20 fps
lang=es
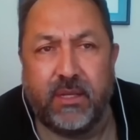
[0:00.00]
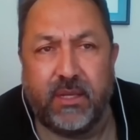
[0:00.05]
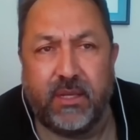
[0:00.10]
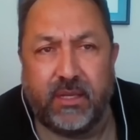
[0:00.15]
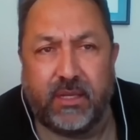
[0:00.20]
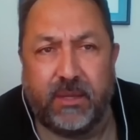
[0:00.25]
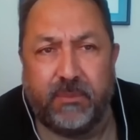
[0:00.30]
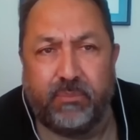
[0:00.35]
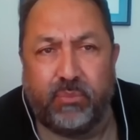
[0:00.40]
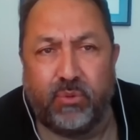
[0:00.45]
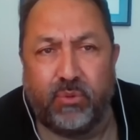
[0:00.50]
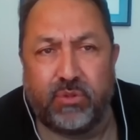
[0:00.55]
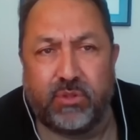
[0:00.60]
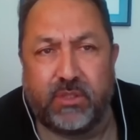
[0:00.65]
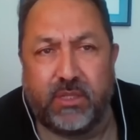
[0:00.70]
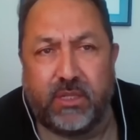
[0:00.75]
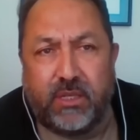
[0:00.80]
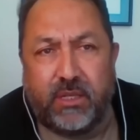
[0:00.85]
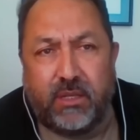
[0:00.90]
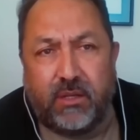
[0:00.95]
equipos
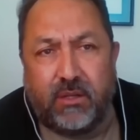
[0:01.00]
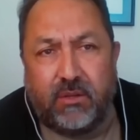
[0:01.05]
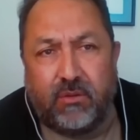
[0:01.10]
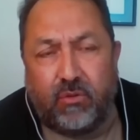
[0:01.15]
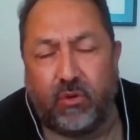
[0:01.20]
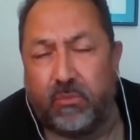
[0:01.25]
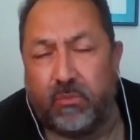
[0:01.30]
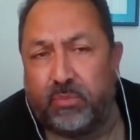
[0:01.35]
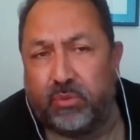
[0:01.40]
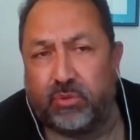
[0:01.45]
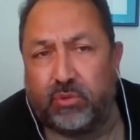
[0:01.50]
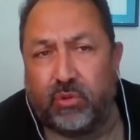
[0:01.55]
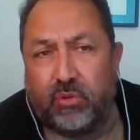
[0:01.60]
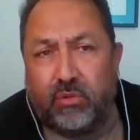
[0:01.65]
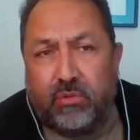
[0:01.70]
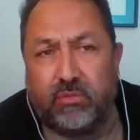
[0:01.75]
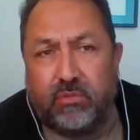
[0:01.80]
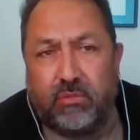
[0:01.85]
de cómputo.